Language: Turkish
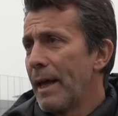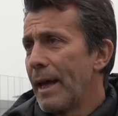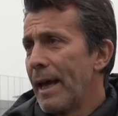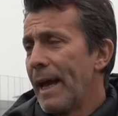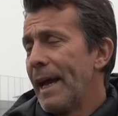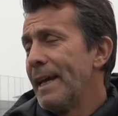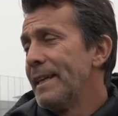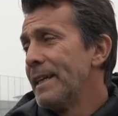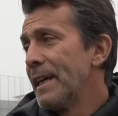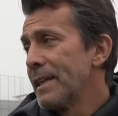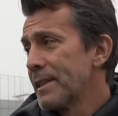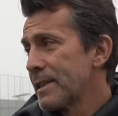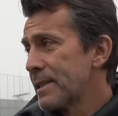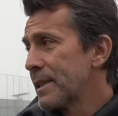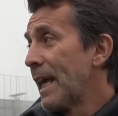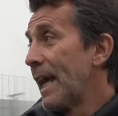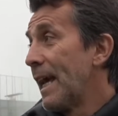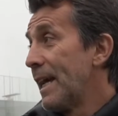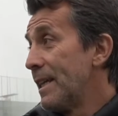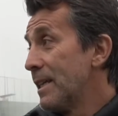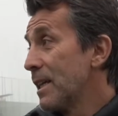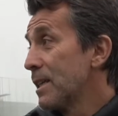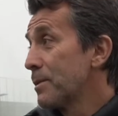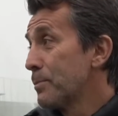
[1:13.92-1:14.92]
en az
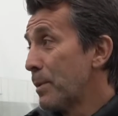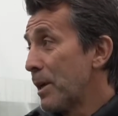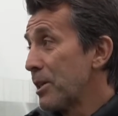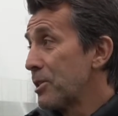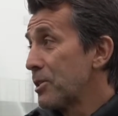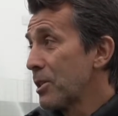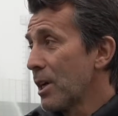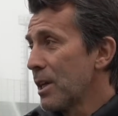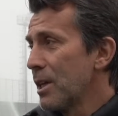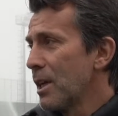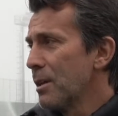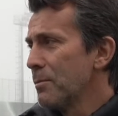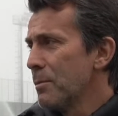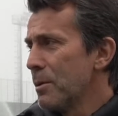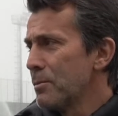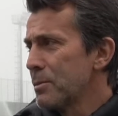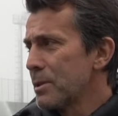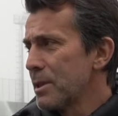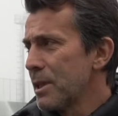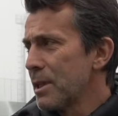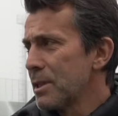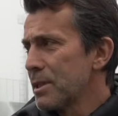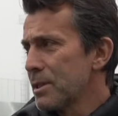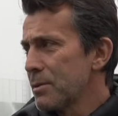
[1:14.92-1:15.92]
en az 5 tane
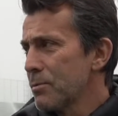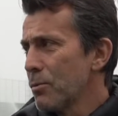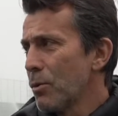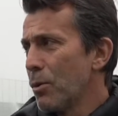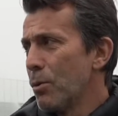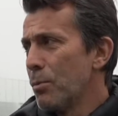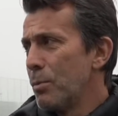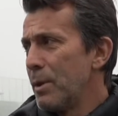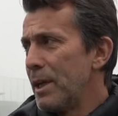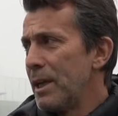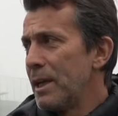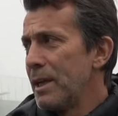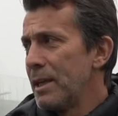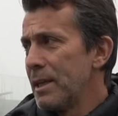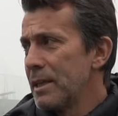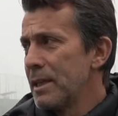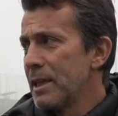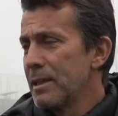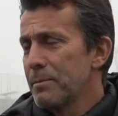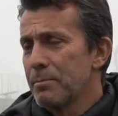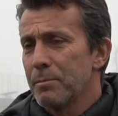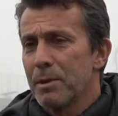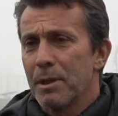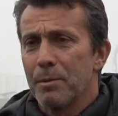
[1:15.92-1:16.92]
almamız lazım. O bile
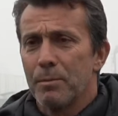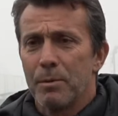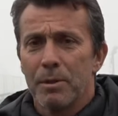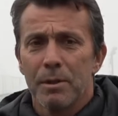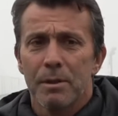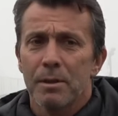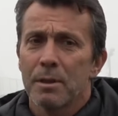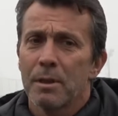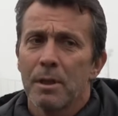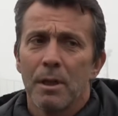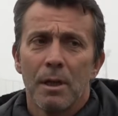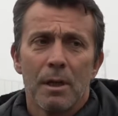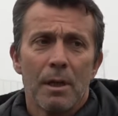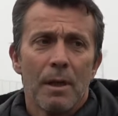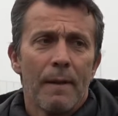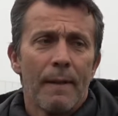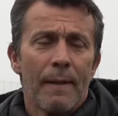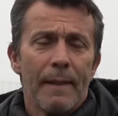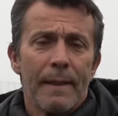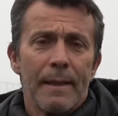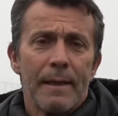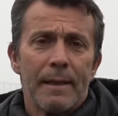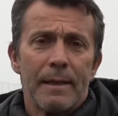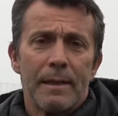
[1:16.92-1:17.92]
yetmeyebilir.
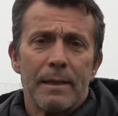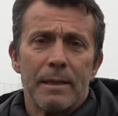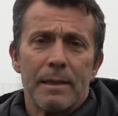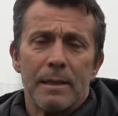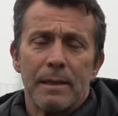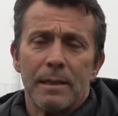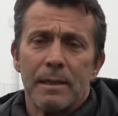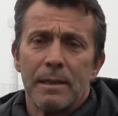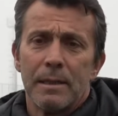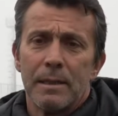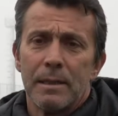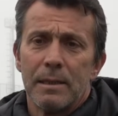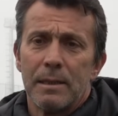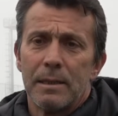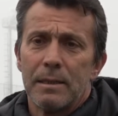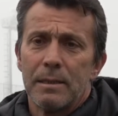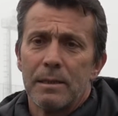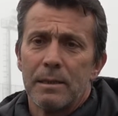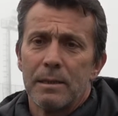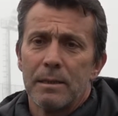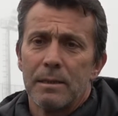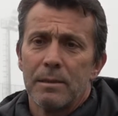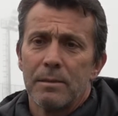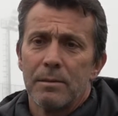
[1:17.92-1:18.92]
Ee,
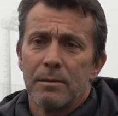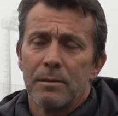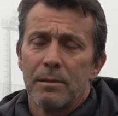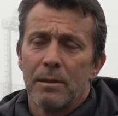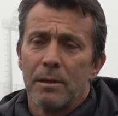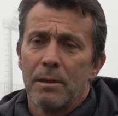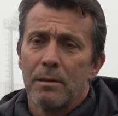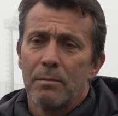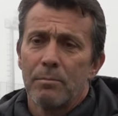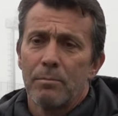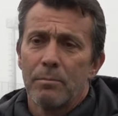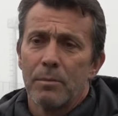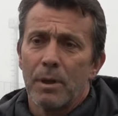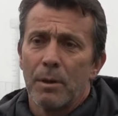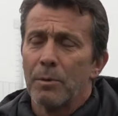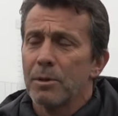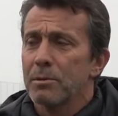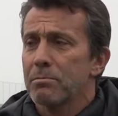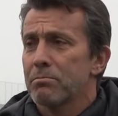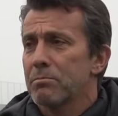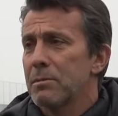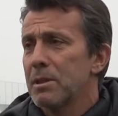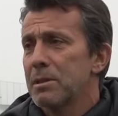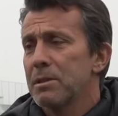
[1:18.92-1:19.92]
ama
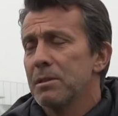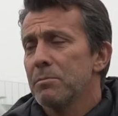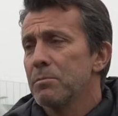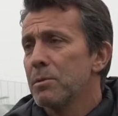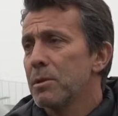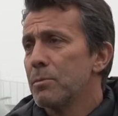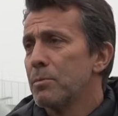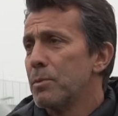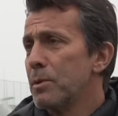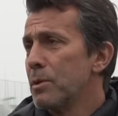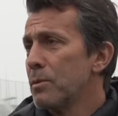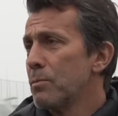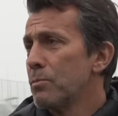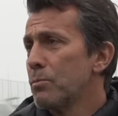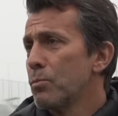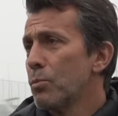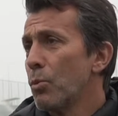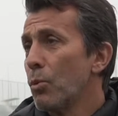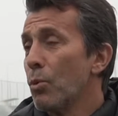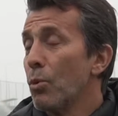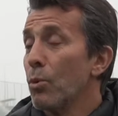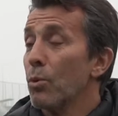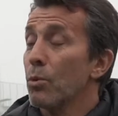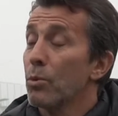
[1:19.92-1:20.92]
dediğim gibi
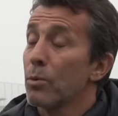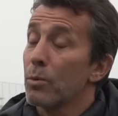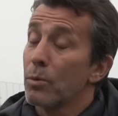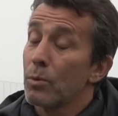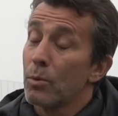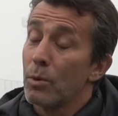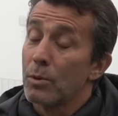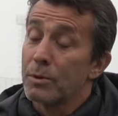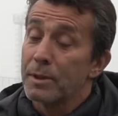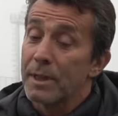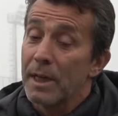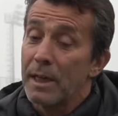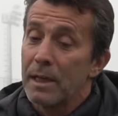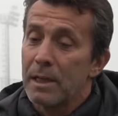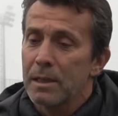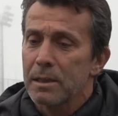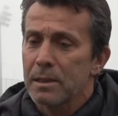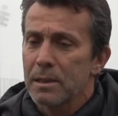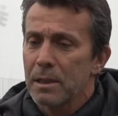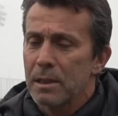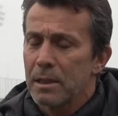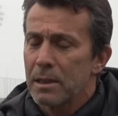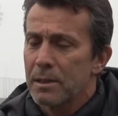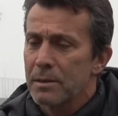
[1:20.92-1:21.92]
o
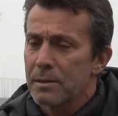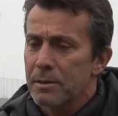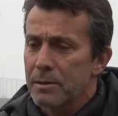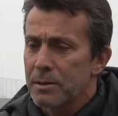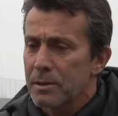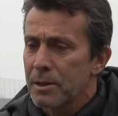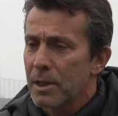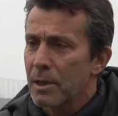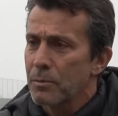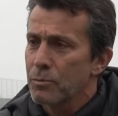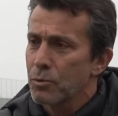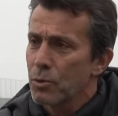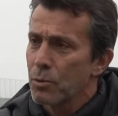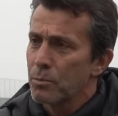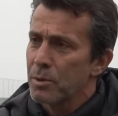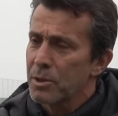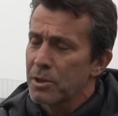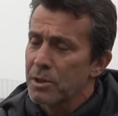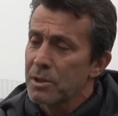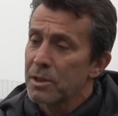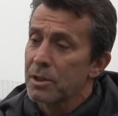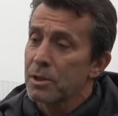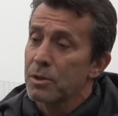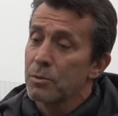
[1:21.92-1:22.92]
özellikle Trabzon
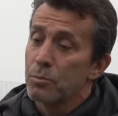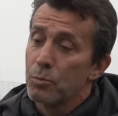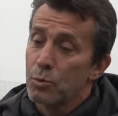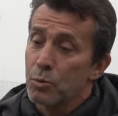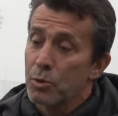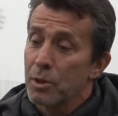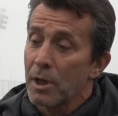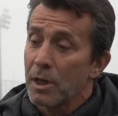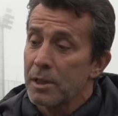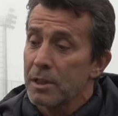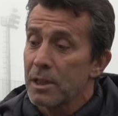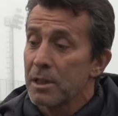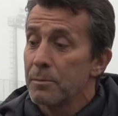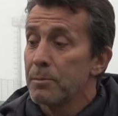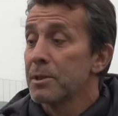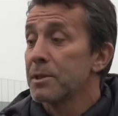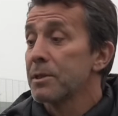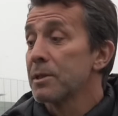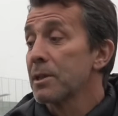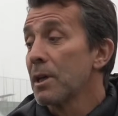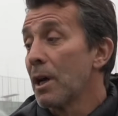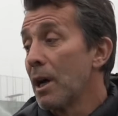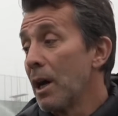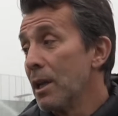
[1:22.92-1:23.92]
maçındaki
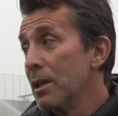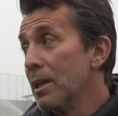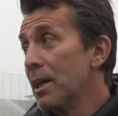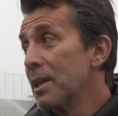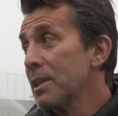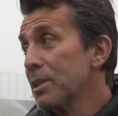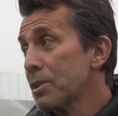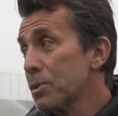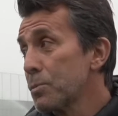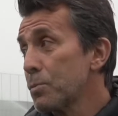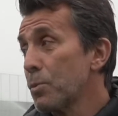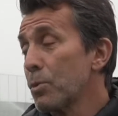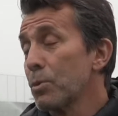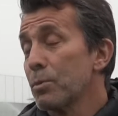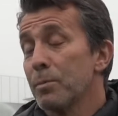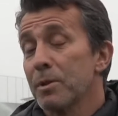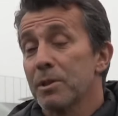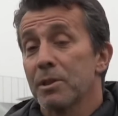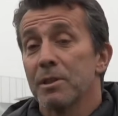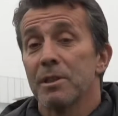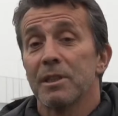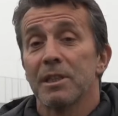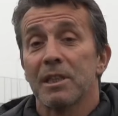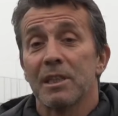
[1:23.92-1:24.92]
mücadelemiz, Alanya Spor
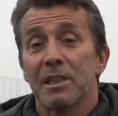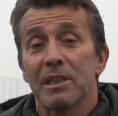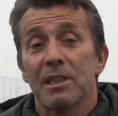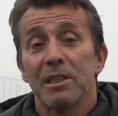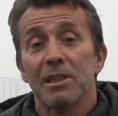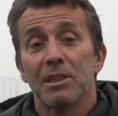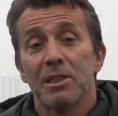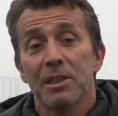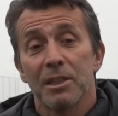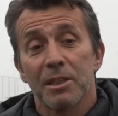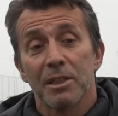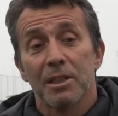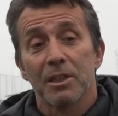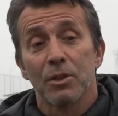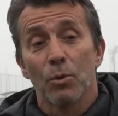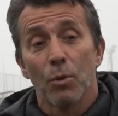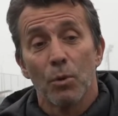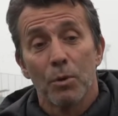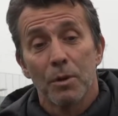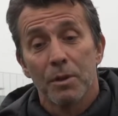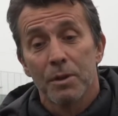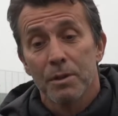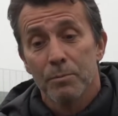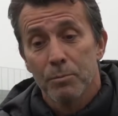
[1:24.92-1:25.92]
maçındaki ikinci yarıdaki
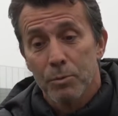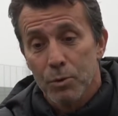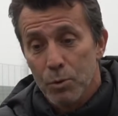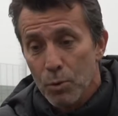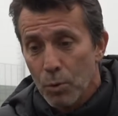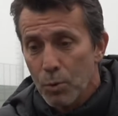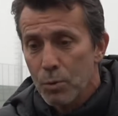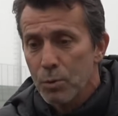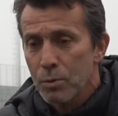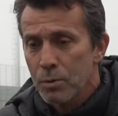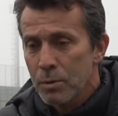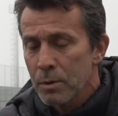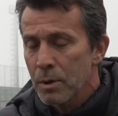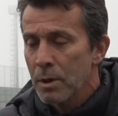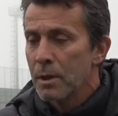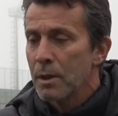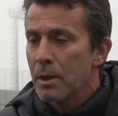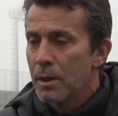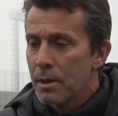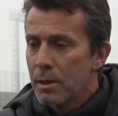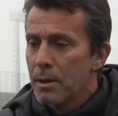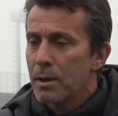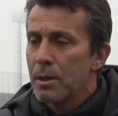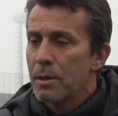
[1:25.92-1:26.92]
oynadığımız oyun
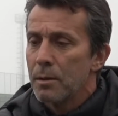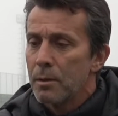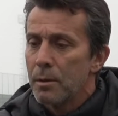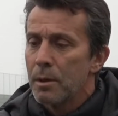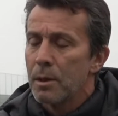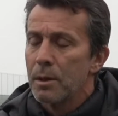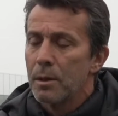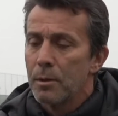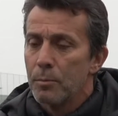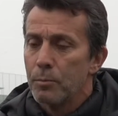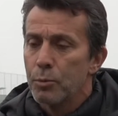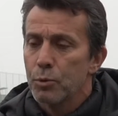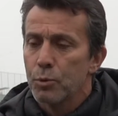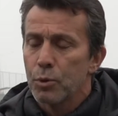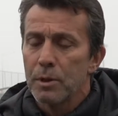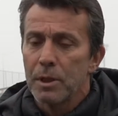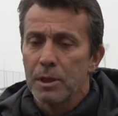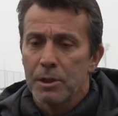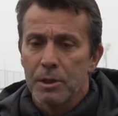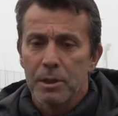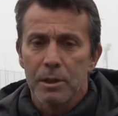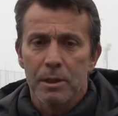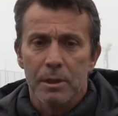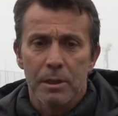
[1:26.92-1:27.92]
e,
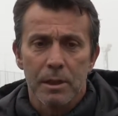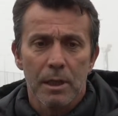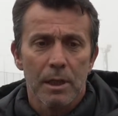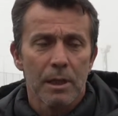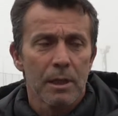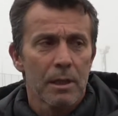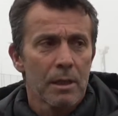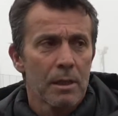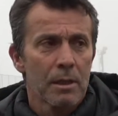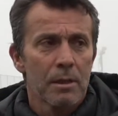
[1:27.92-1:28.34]
bütünleşirse e,